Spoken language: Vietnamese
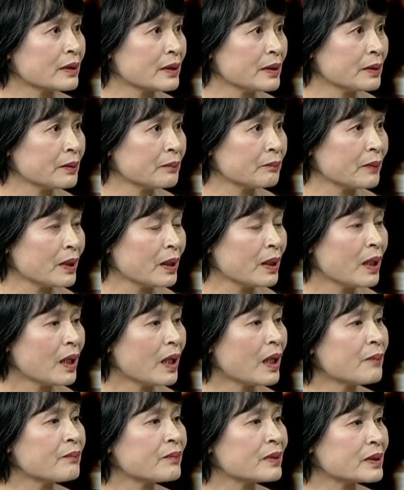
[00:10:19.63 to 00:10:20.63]
tiền
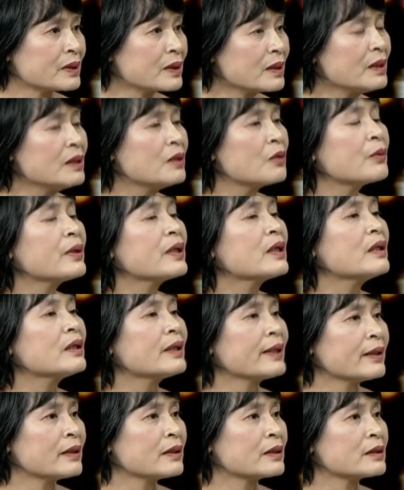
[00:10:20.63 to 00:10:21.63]
ẩm rất nhiều nguy cơ
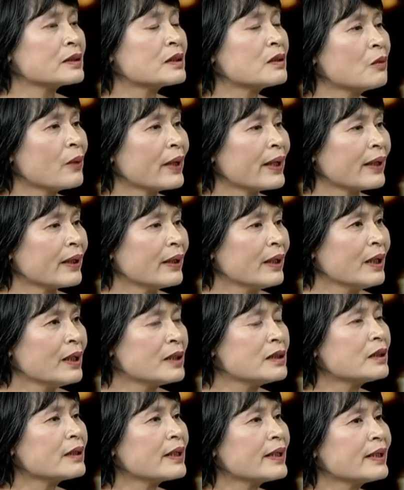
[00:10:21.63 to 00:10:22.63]
để ảnh hưởng đến sức khỏe
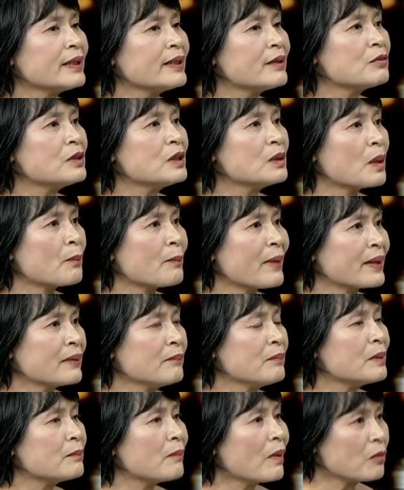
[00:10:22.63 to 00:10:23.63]
trước hết nếu như mà
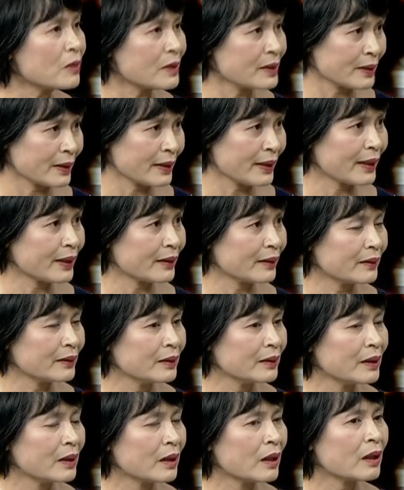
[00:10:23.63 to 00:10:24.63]
bánh bị mốc rồi chẳng hạn
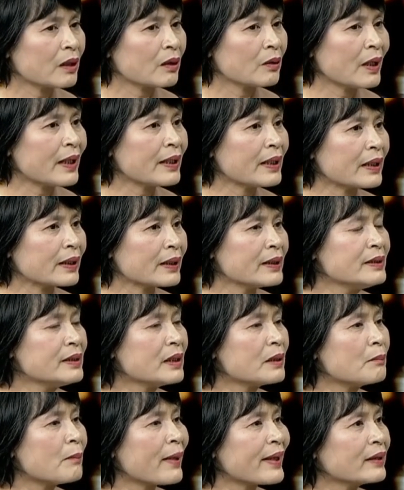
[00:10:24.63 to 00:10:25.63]
à, hay là cái
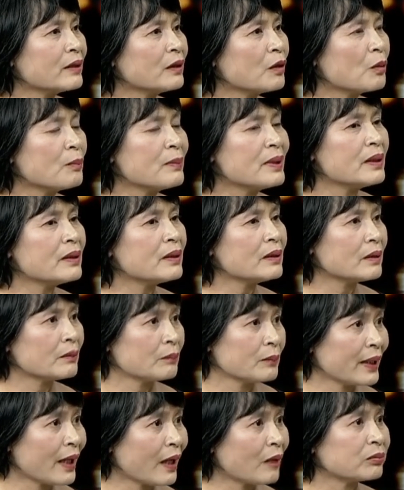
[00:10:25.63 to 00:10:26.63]
nhân bánh nó bị
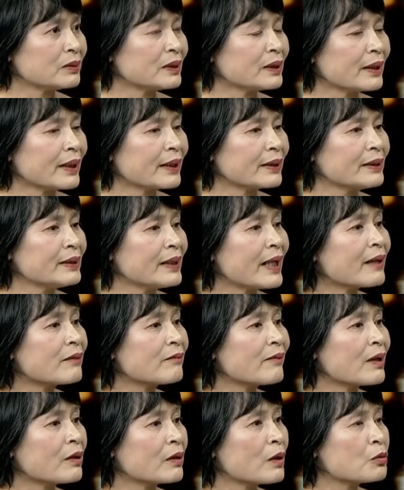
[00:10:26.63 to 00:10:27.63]
bị hỏng chẳng hạn thì
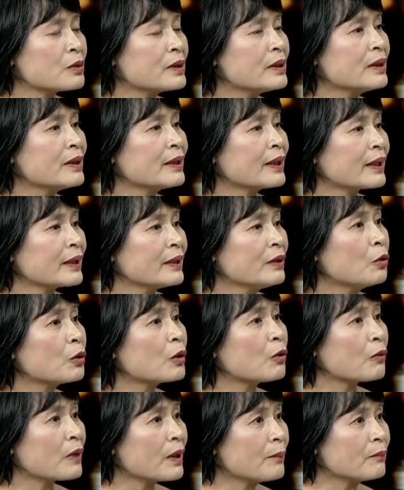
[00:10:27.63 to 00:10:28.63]
ăn vào đầu tiên là cái ngộ
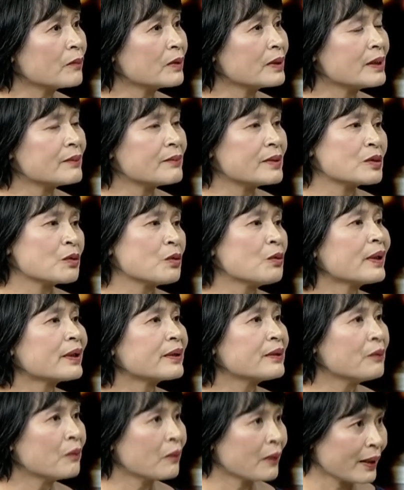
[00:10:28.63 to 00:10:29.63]
độc cấp có thể bị rối loạn
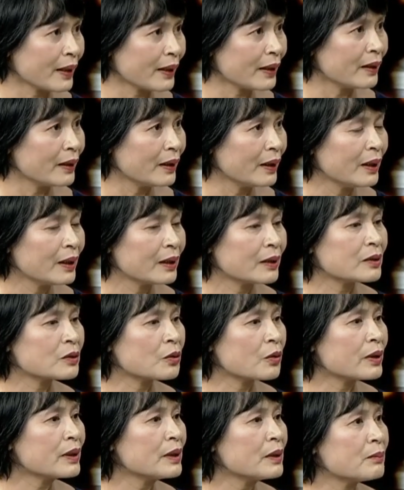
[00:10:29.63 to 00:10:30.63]
tiêu hóa
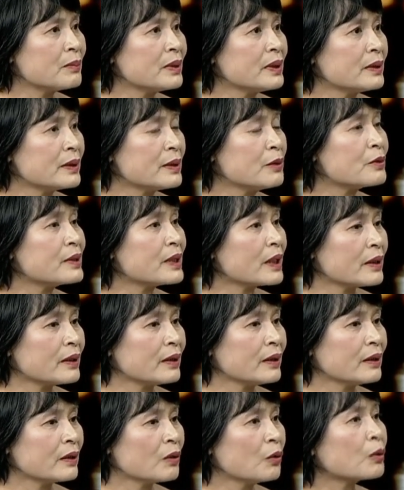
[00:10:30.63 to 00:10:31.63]
rồi có thể bị tiêu
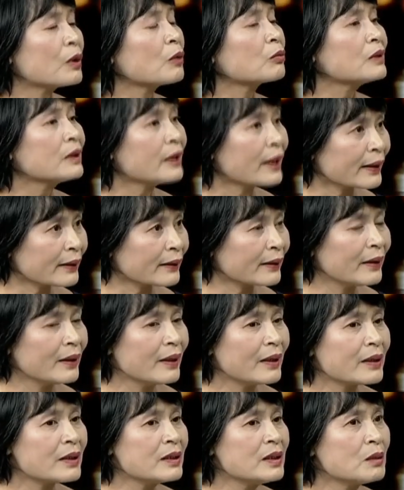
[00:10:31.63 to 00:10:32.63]
chảy ngộ độc thức ăn
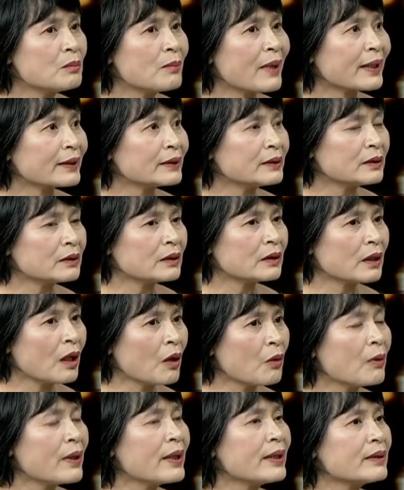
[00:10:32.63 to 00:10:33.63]
thế nhưng mà à,
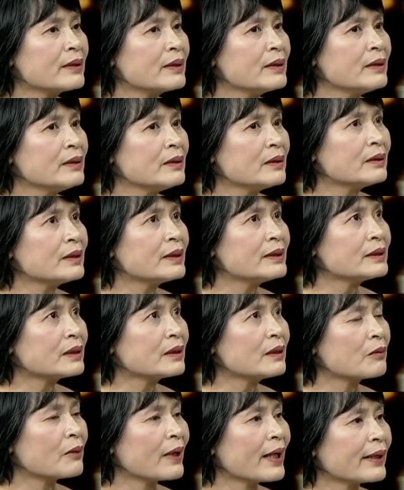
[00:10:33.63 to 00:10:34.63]
hầu hết thì những cái
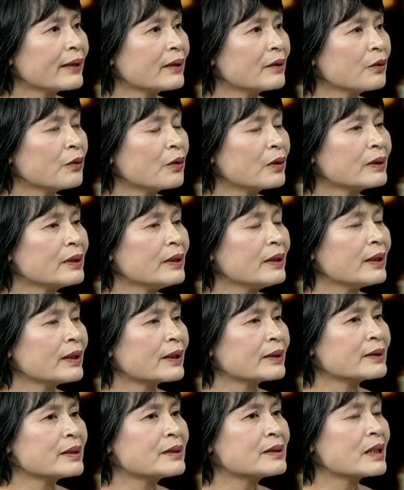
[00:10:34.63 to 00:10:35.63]
chất độc hại đó có thể
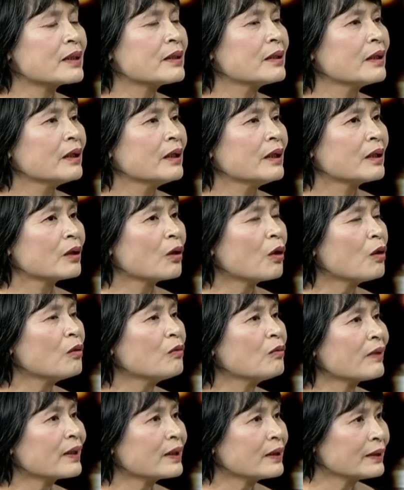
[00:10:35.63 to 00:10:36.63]
là dần dần nó
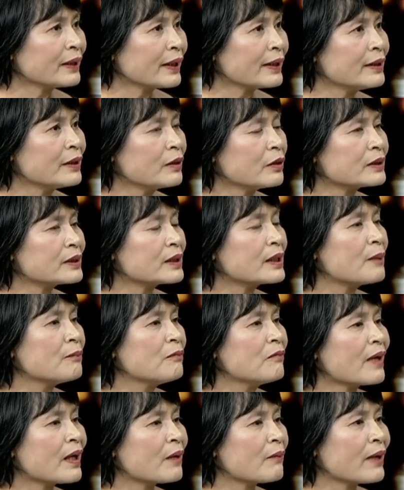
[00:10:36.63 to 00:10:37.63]
không phát ngay nhưng nó sẽ
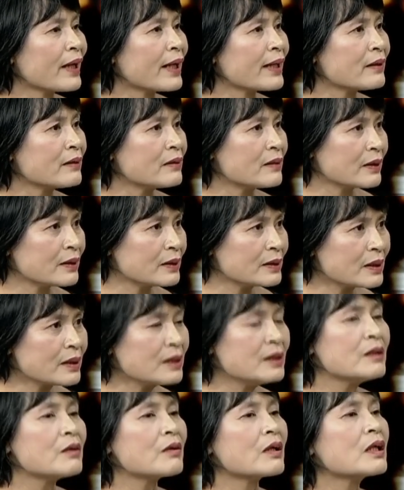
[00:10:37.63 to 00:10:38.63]
ngấm vào và ảnh hưởng đến
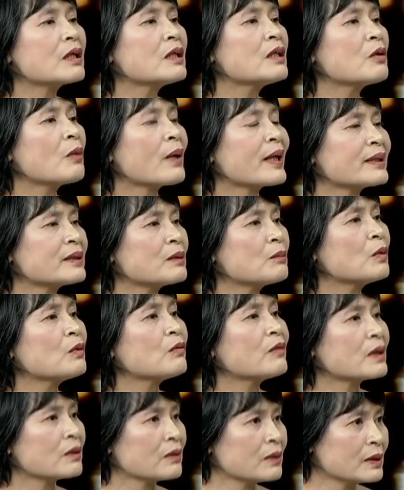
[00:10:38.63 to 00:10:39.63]
rất nhiều các cơ quan trong bộ
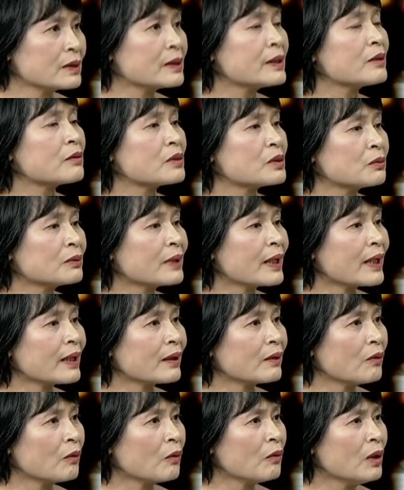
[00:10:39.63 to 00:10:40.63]
phận cơ thể của chúng ta
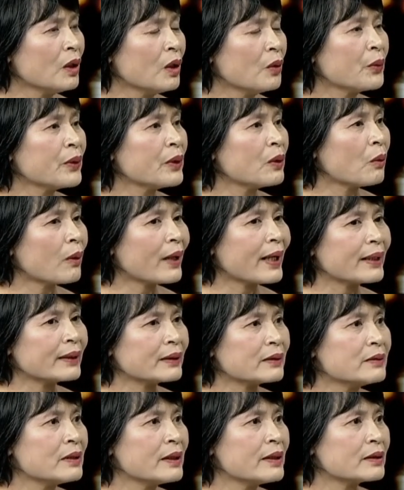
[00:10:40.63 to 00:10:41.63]
nó hủy hoại
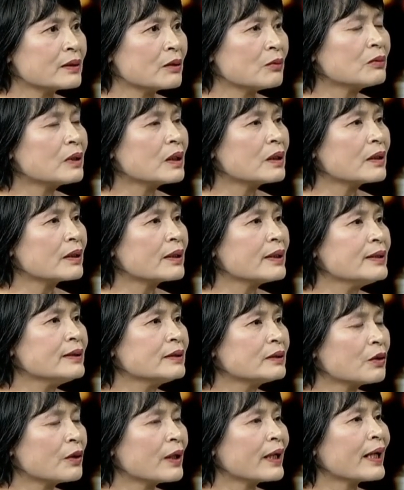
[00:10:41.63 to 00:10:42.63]
từ hệ thống thần
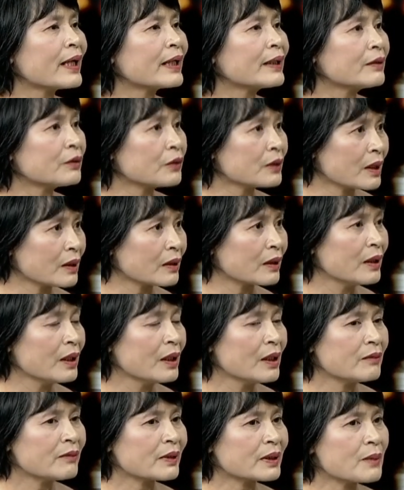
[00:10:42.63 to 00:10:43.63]
kinh do gan do thận
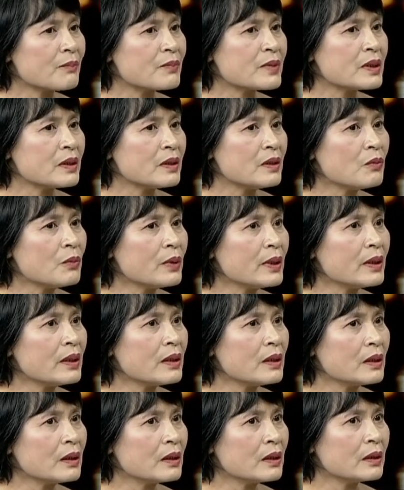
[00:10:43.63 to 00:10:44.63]
và thậm chí
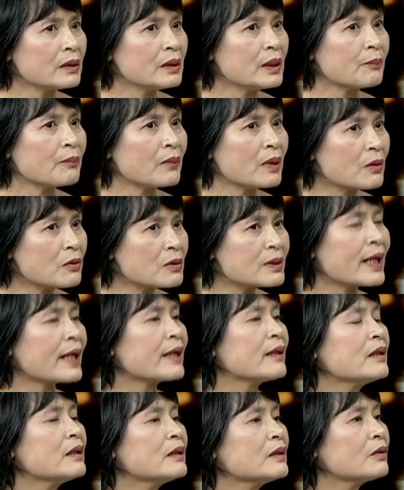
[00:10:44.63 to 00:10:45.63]
nguy hiểm lâu
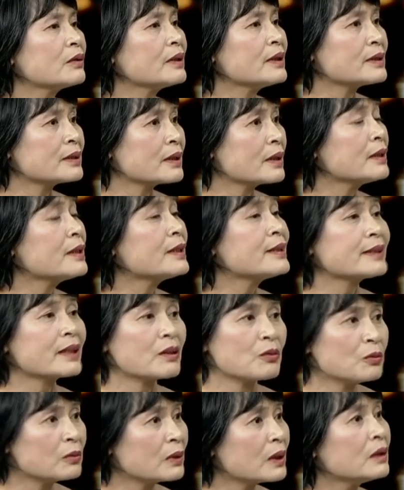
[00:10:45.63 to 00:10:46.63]
dài hơn có thể dẫn đến tình
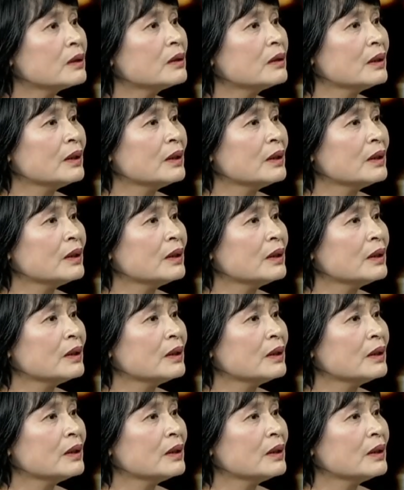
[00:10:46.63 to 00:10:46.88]
trạng ung thư.